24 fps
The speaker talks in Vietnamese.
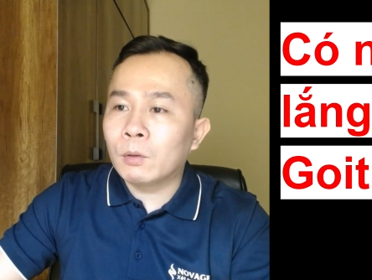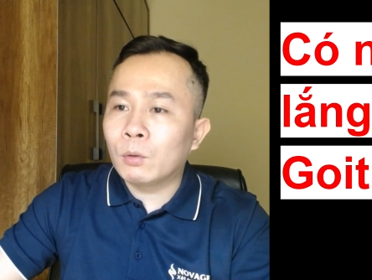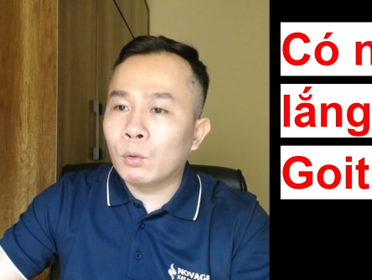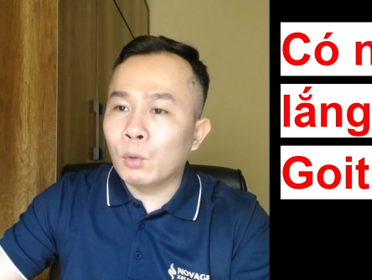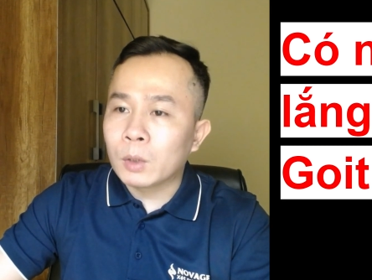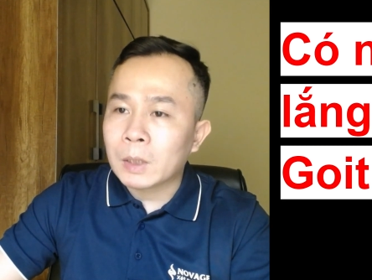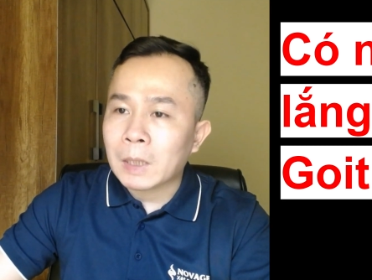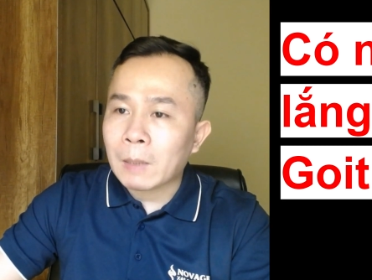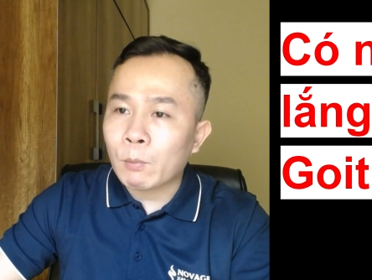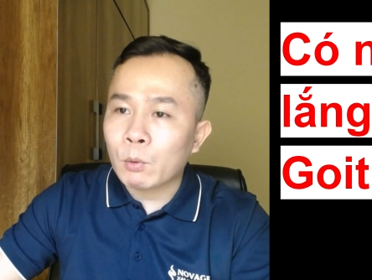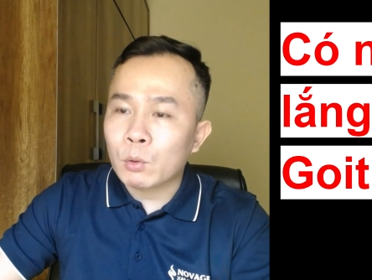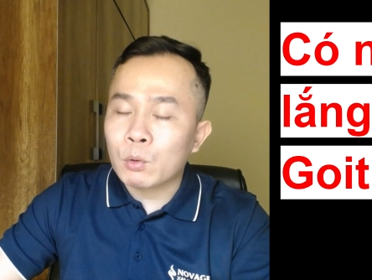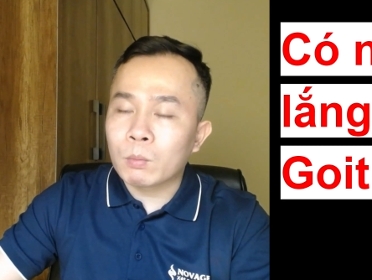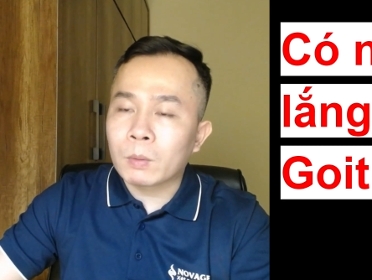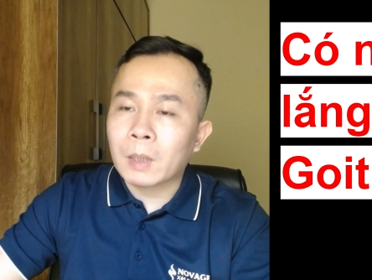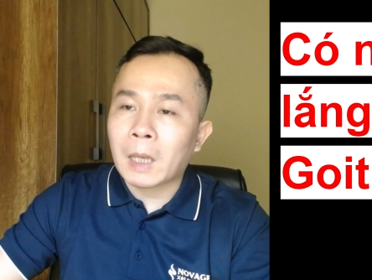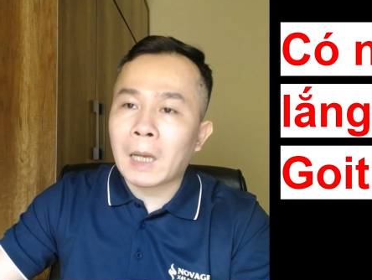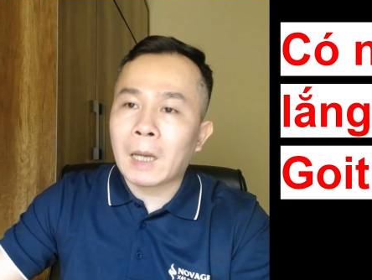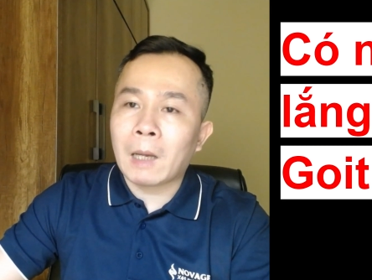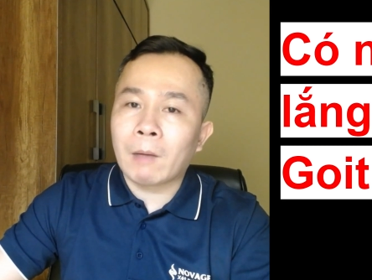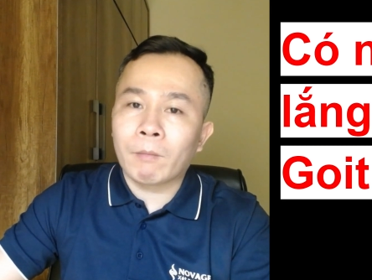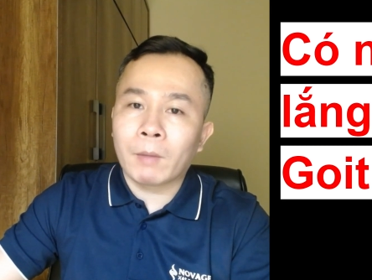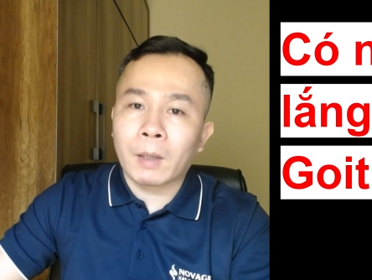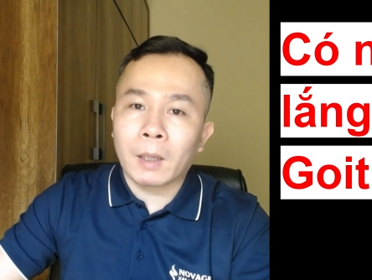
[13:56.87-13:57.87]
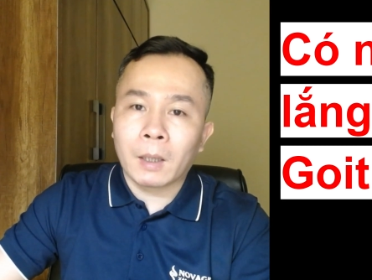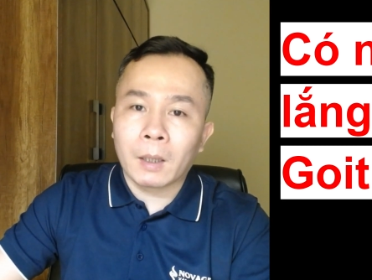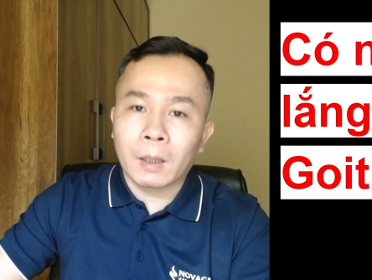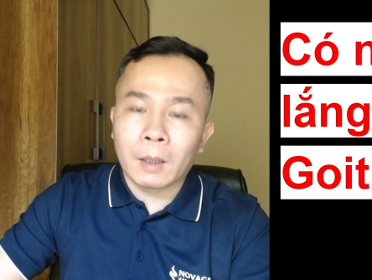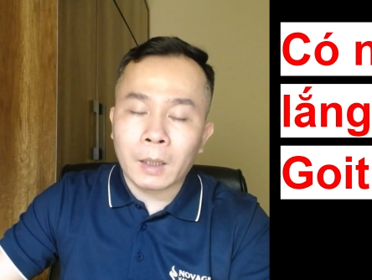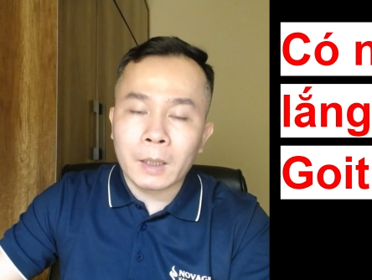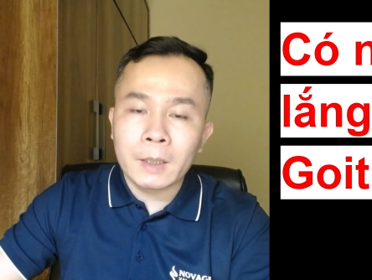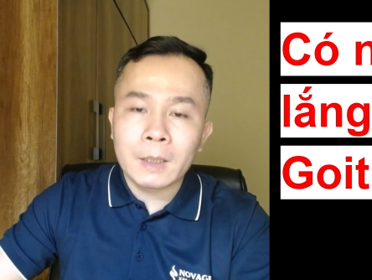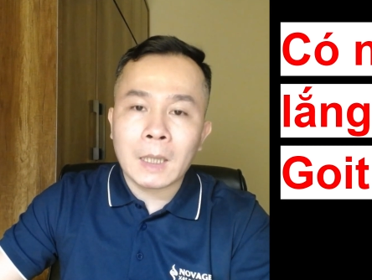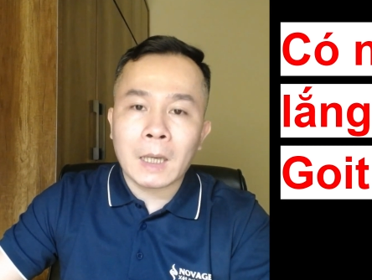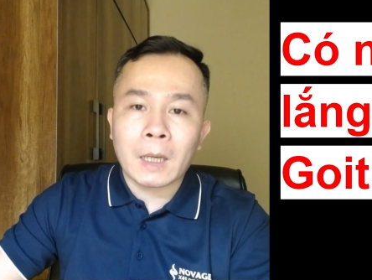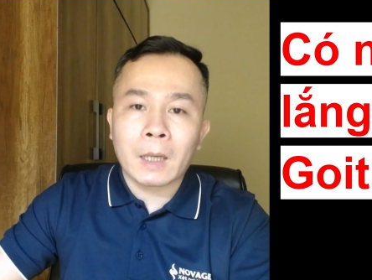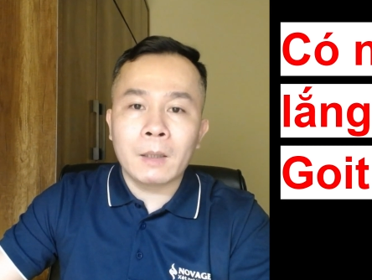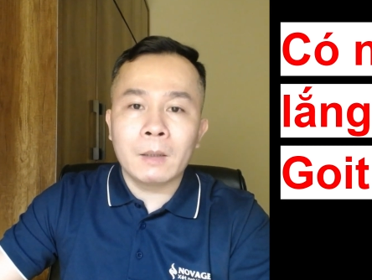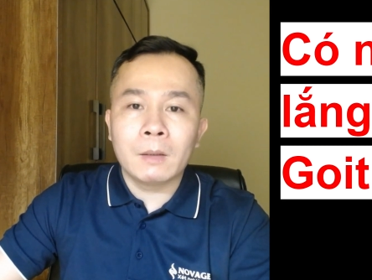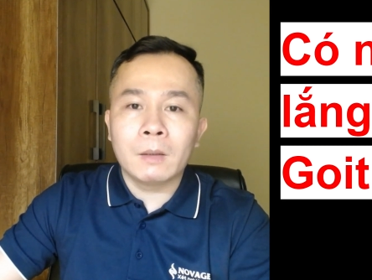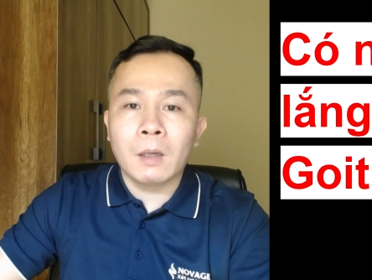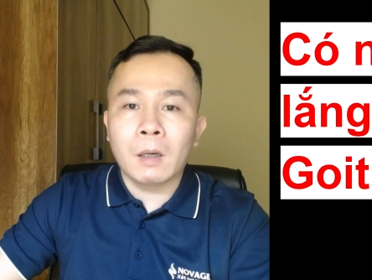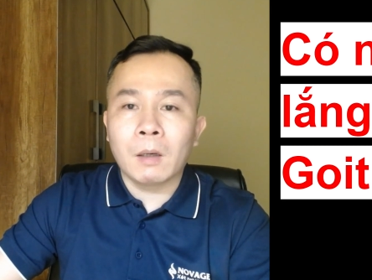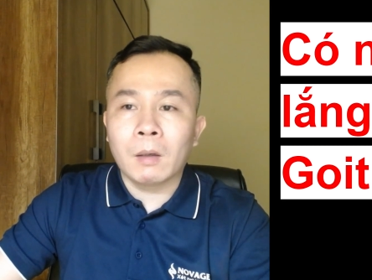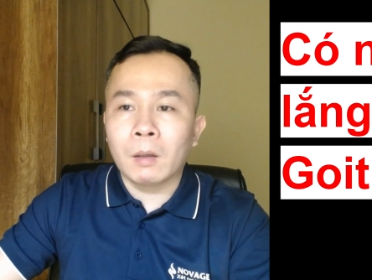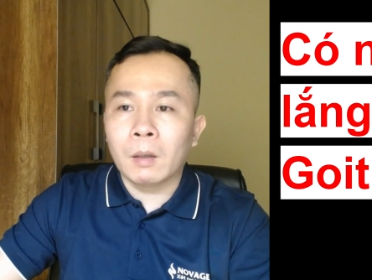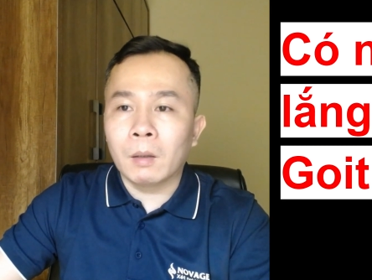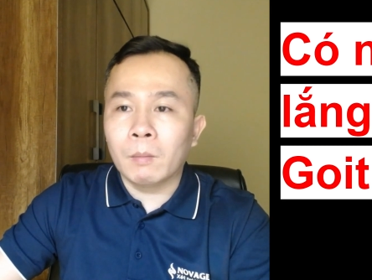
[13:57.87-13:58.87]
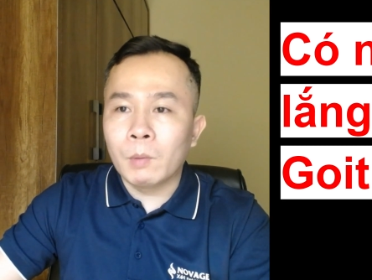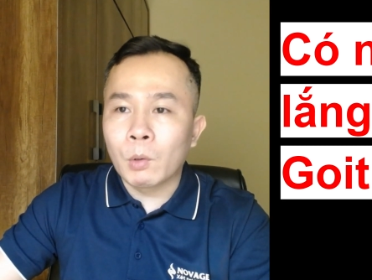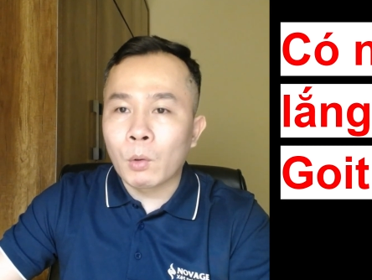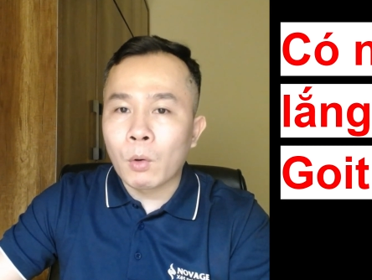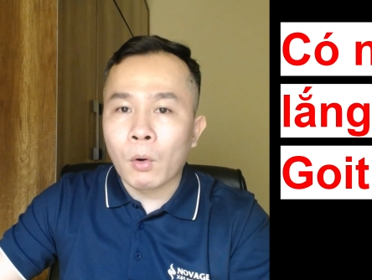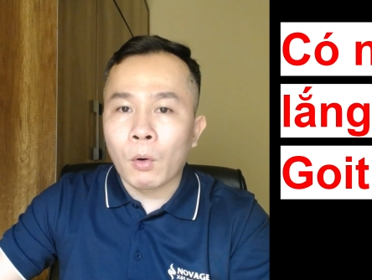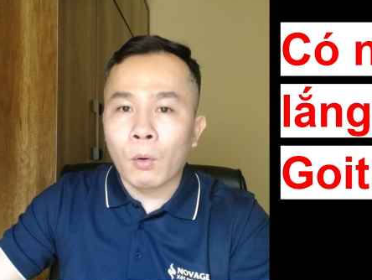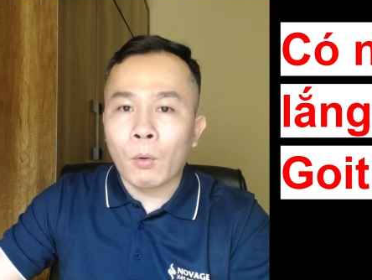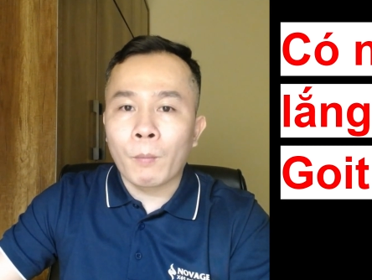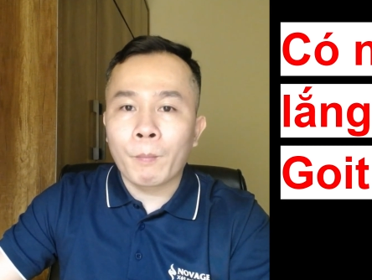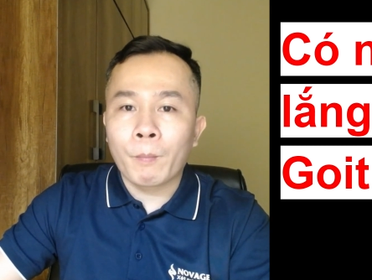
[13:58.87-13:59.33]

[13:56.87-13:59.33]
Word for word: tuyến giáp của chúng ta và gây ra cái hiện tượng uh, biếu cổ.